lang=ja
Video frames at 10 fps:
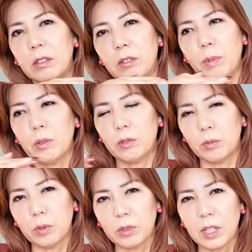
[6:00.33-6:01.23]
る今の自
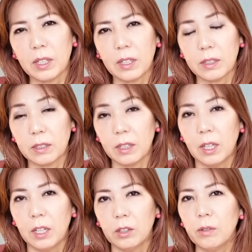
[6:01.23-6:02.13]
分の生活
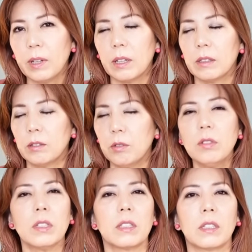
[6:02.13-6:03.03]
とは少
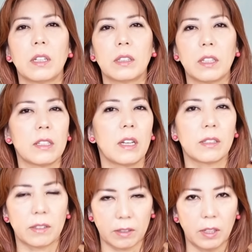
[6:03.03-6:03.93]
し違った
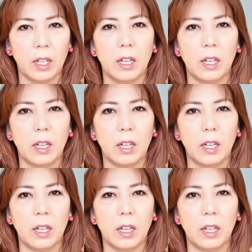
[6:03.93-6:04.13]
チャンス